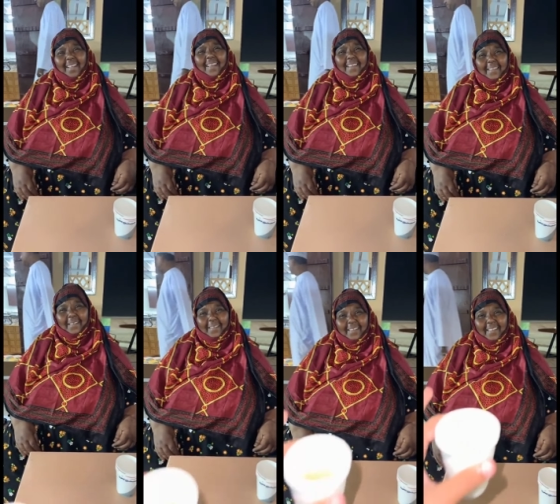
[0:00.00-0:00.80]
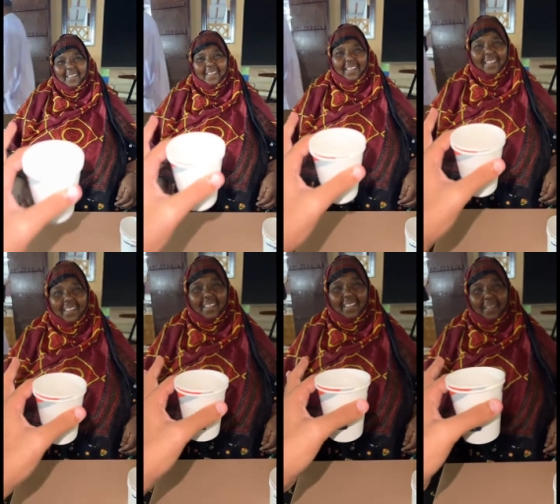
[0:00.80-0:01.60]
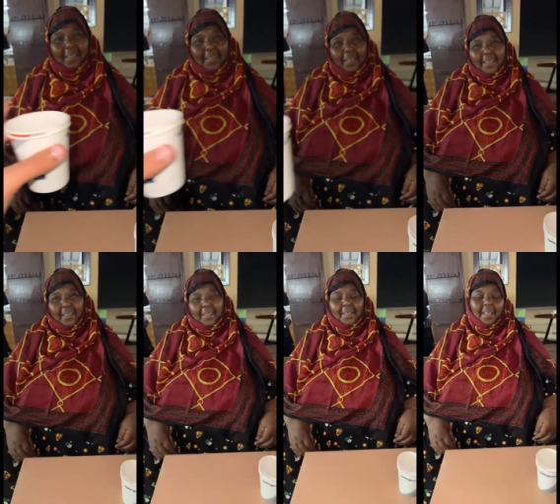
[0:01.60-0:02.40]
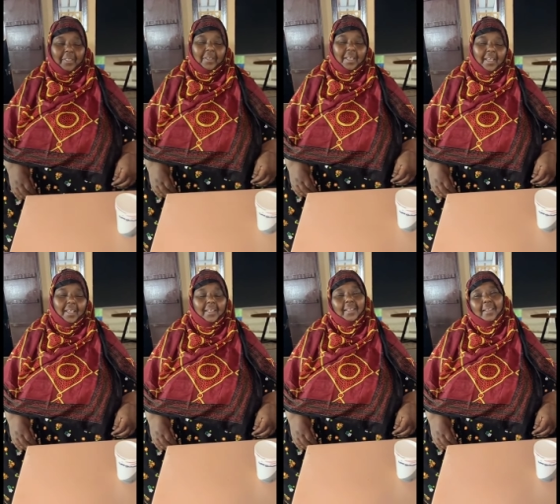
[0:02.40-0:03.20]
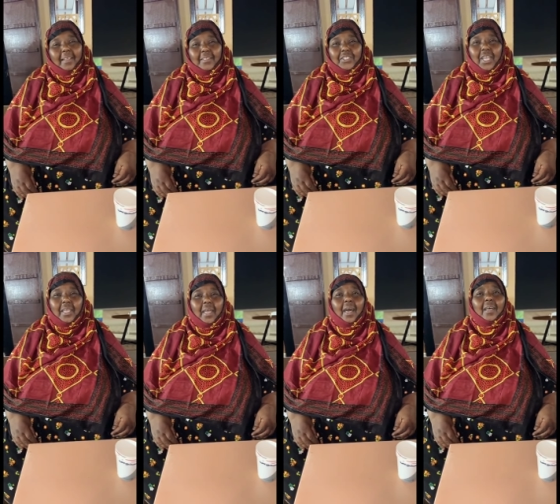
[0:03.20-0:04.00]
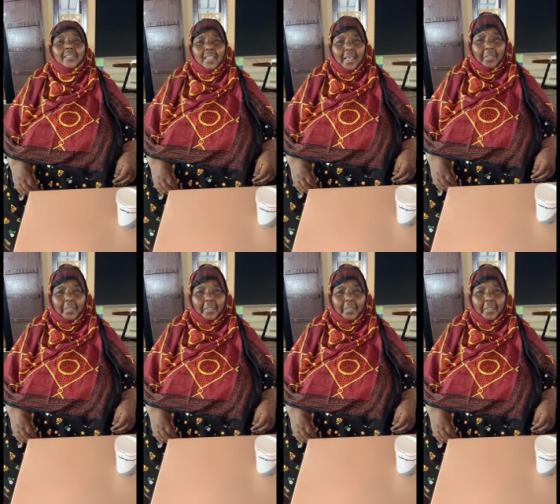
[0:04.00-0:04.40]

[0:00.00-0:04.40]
آه. قولي لي من هنا تسوين الشاهي انت هذه شيخة